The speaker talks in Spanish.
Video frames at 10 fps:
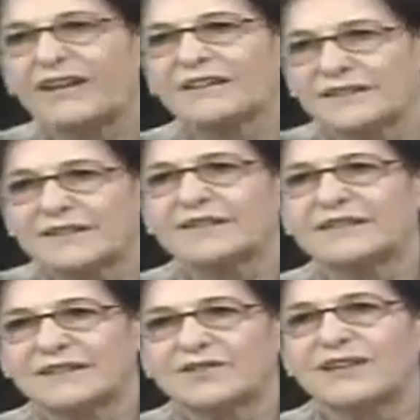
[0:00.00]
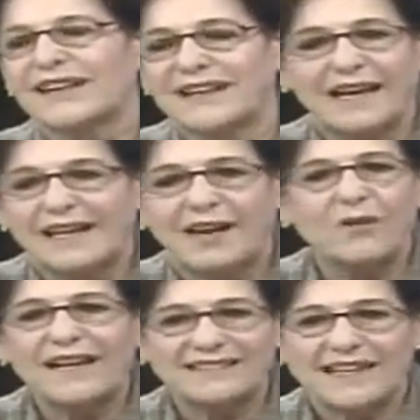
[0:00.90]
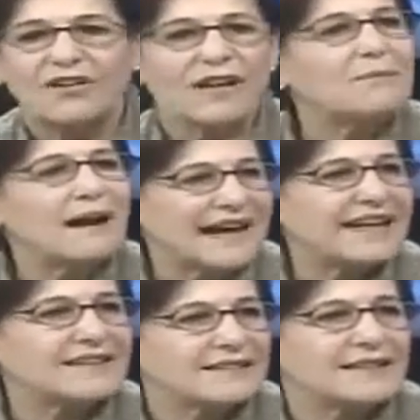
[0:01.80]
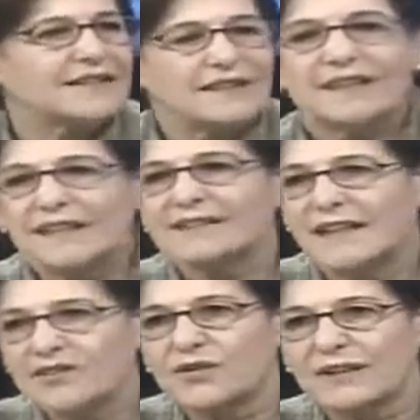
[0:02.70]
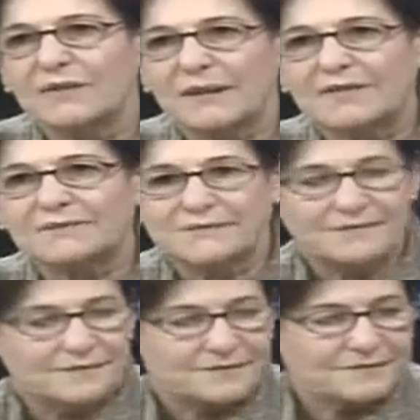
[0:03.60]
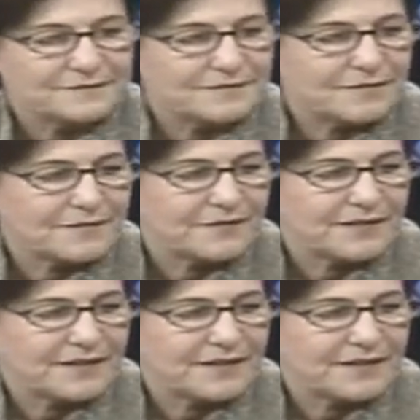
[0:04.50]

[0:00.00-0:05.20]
dólares. La, obra hasta ahora más grande. Ahora, veo, también en la foto que va a haber un